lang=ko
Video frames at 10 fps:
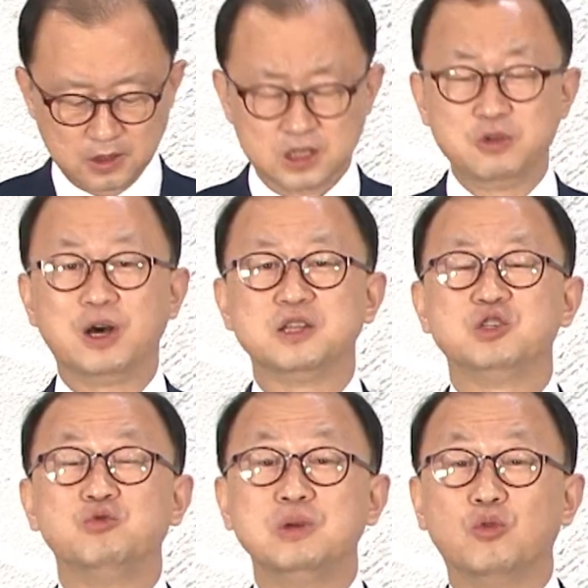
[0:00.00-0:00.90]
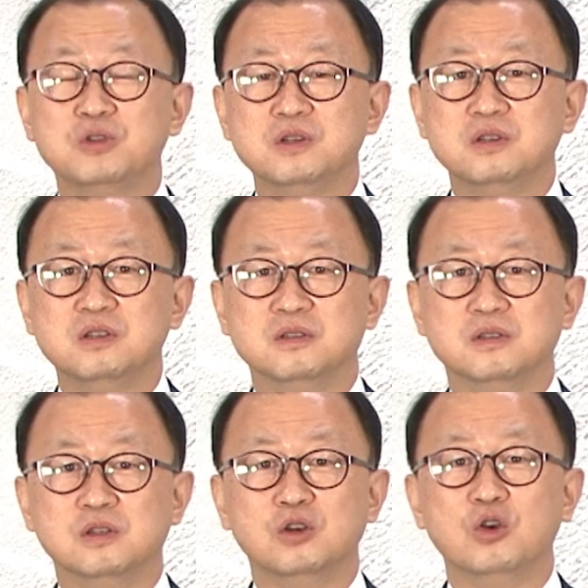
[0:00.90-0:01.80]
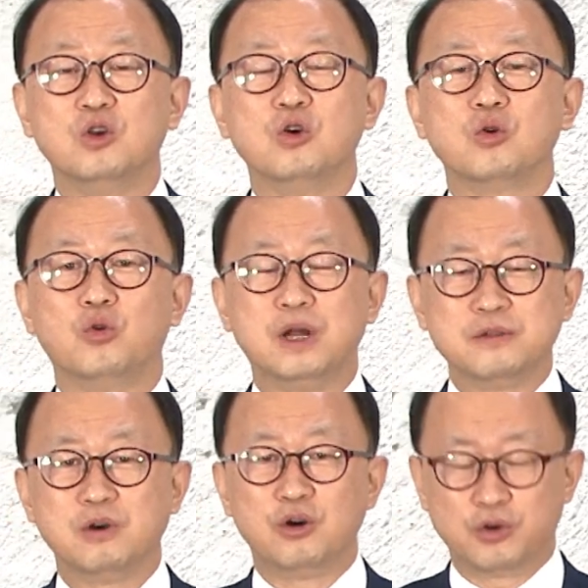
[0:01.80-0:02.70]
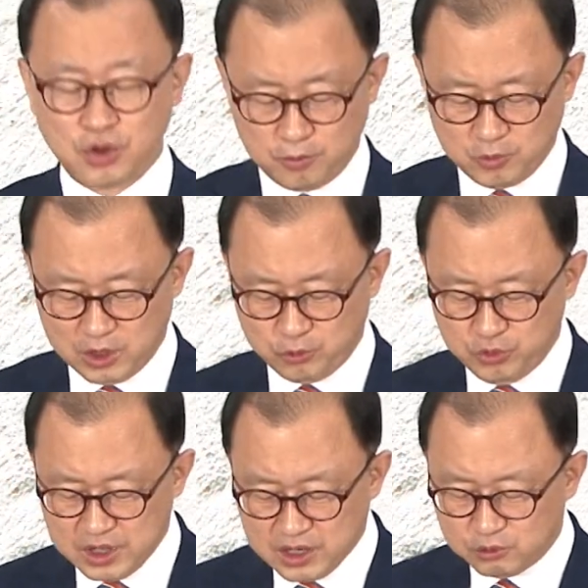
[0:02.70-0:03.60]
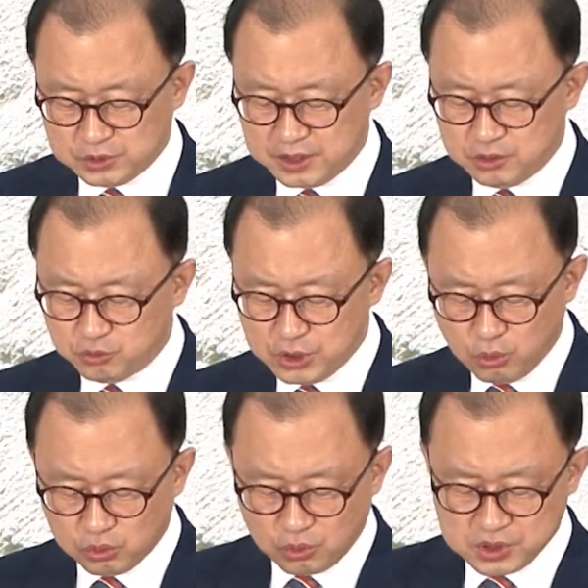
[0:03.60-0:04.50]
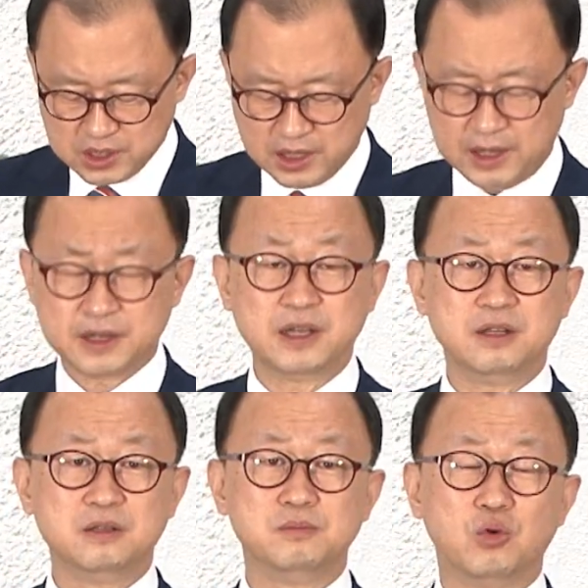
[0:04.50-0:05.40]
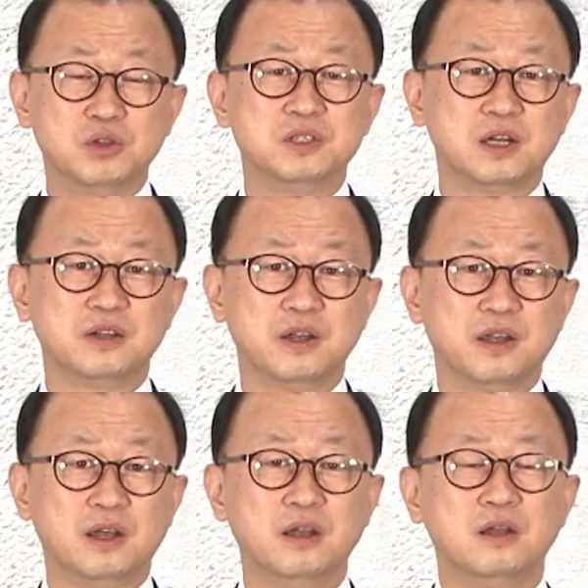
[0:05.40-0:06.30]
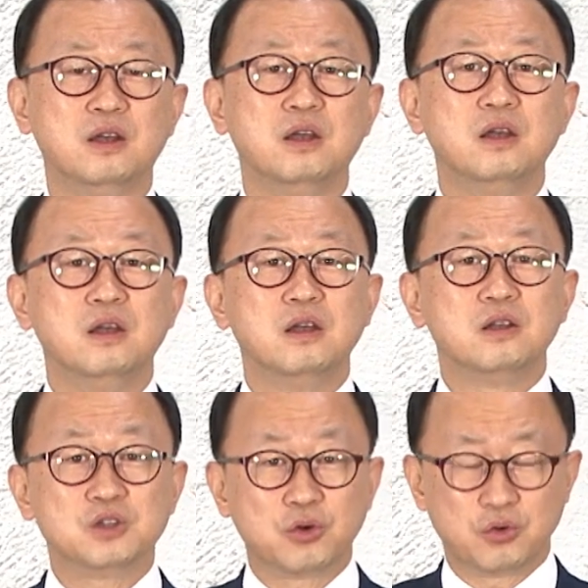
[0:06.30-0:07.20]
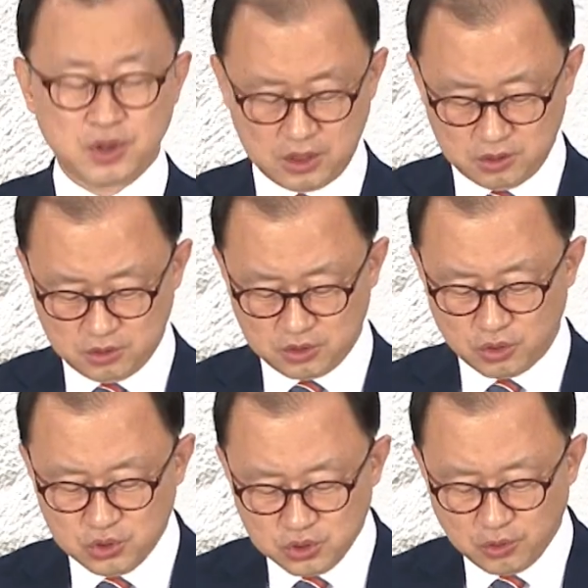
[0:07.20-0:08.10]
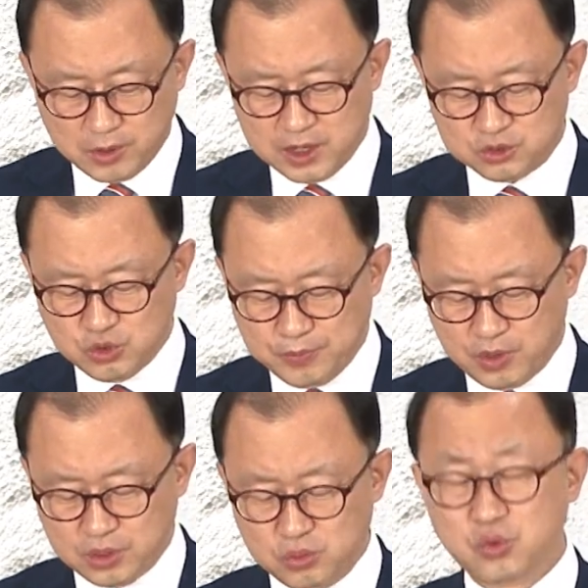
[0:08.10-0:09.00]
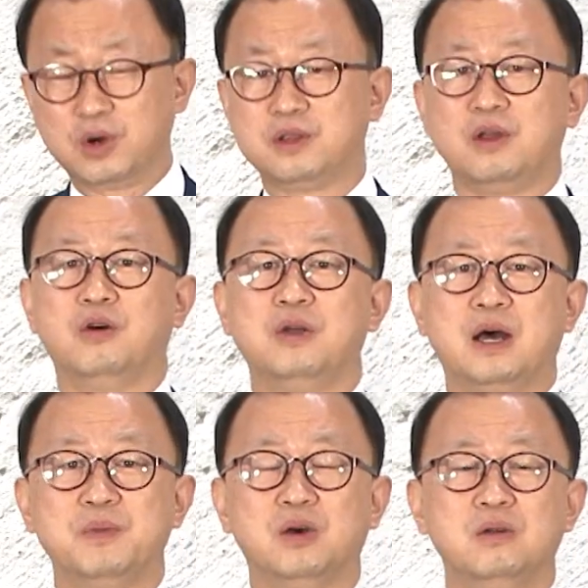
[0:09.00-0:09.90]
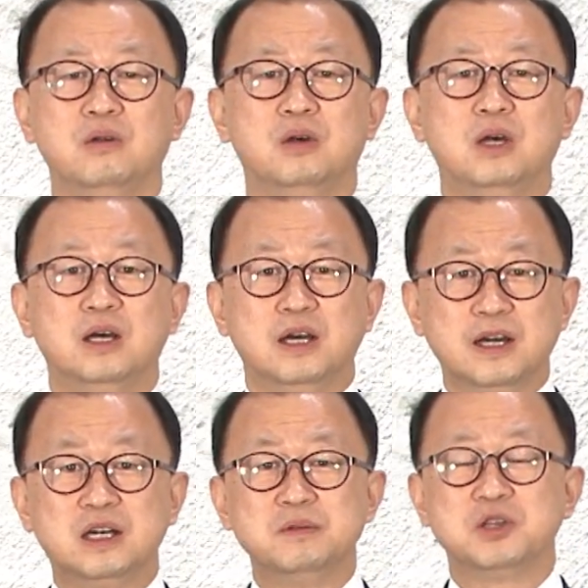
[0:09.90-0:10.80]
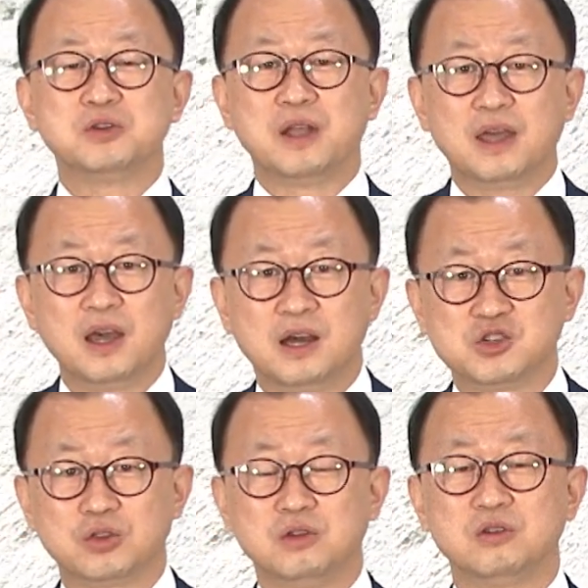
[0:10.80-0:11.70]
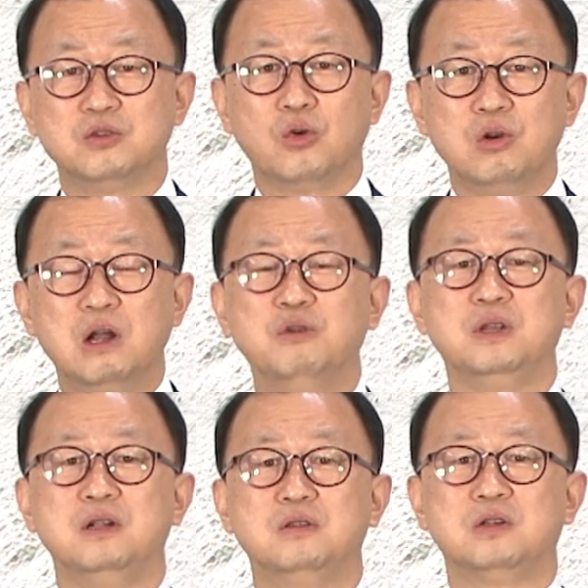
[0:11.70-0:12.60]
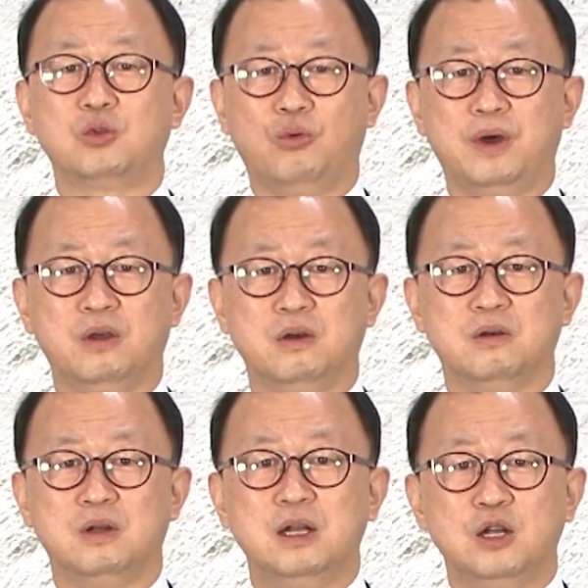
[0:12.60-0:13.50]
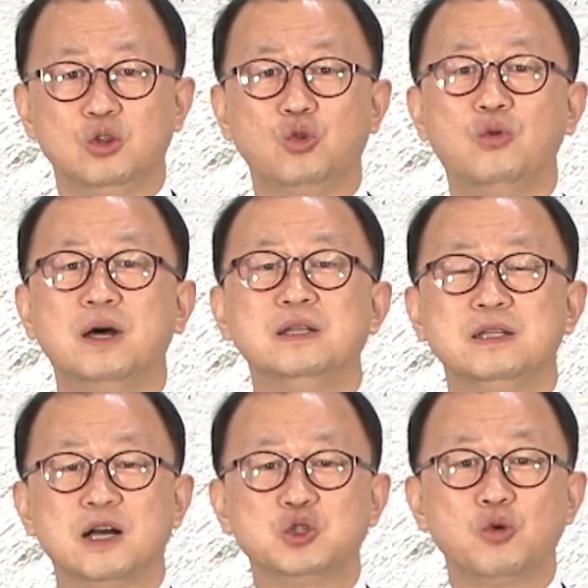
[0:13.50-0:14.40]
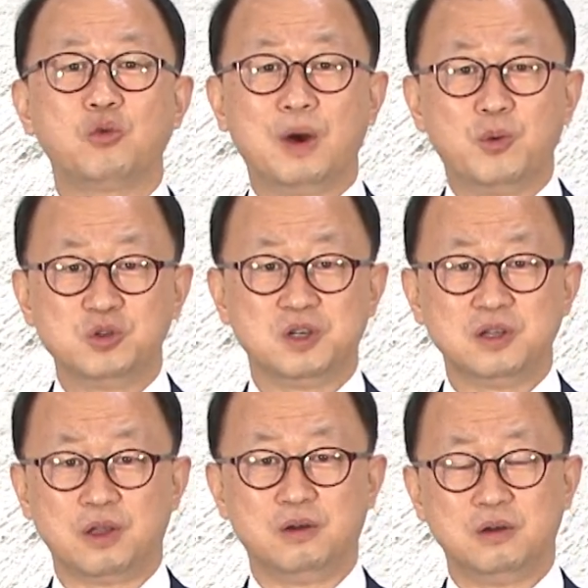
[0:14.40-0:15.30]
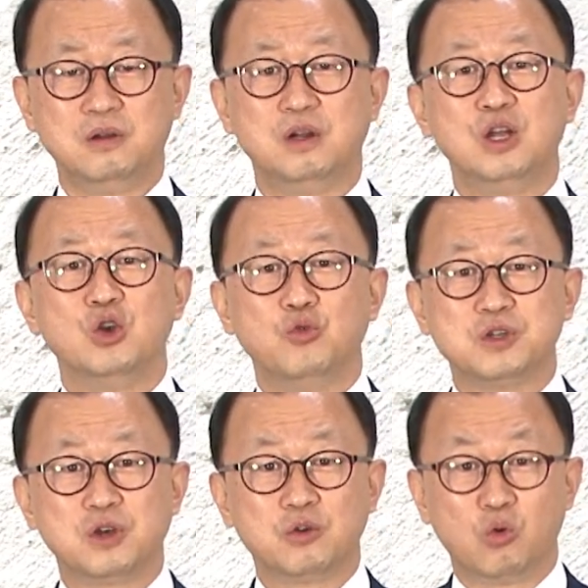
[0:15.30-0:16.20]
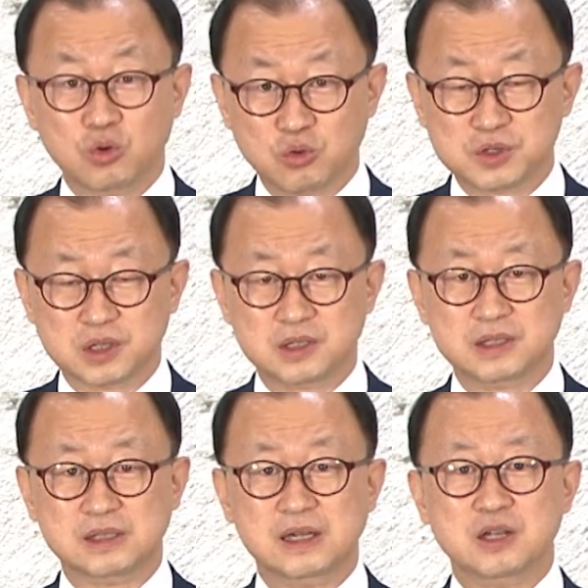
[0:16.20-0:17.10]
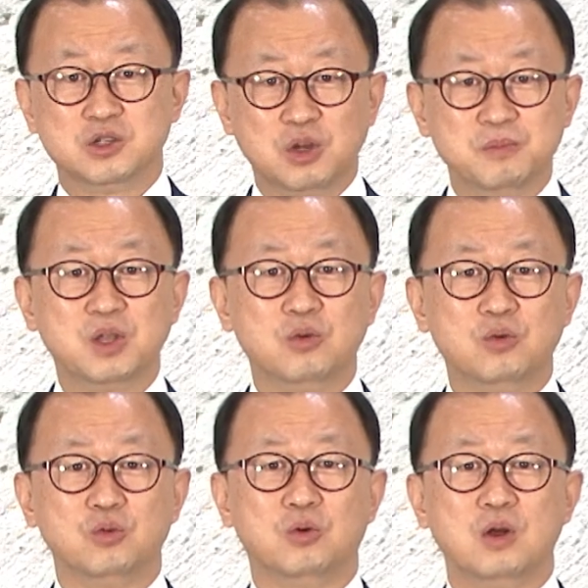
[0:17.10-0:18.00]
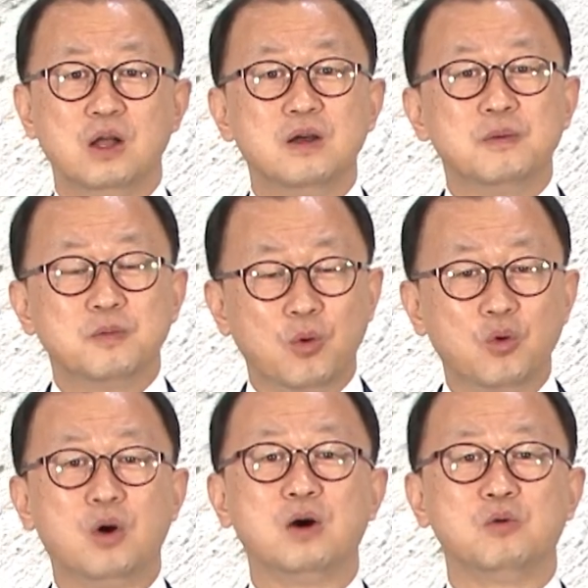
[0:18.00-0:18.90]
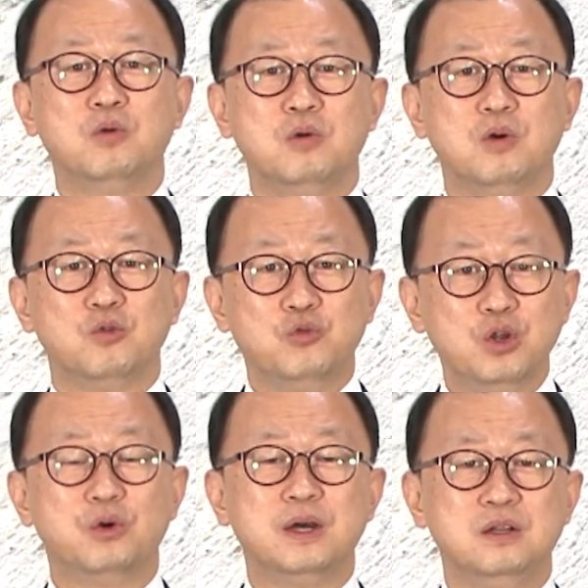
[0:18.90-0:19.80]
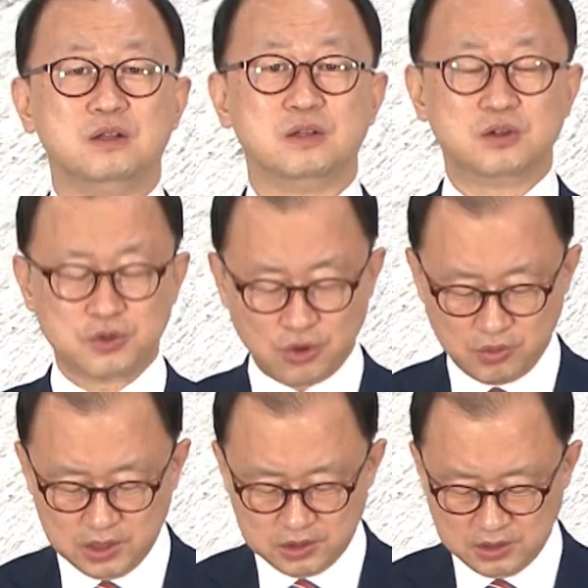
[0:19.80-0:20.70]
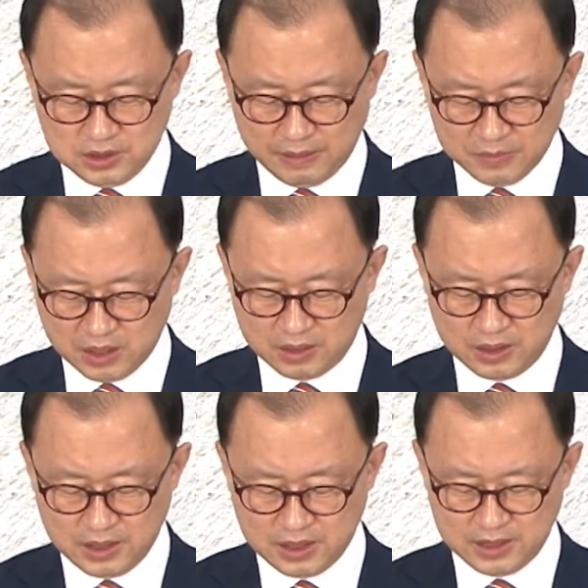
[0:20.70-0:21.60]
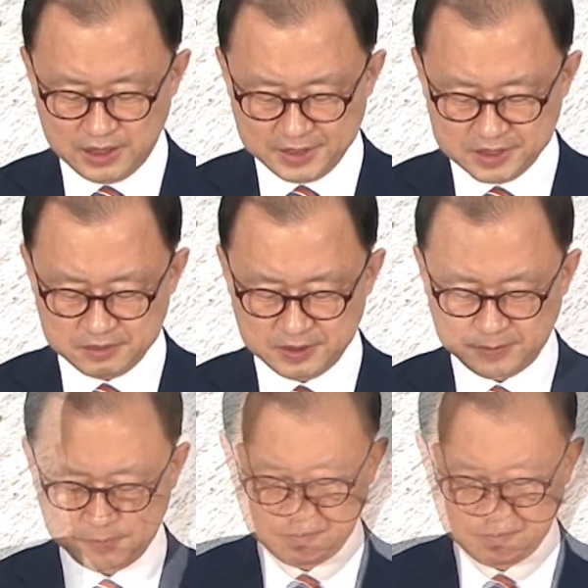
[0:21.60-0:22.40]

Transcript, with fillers: 이와 같이 우리 모두는 고난과 어려움과 위기 가운데 있는 우리 공동체 안에 있는 모든 자들에게 서로의 어, 격려와 축복의 통로가 되어야 하며 하나님께서 내게 행하셨던 그 놀라운 일들을 통하여 또한 약속과 보증이 되어 우리 서로 공동체를 섬기고 보호하고 위로하는 그런 역할들을 감당해야 하겠습니다.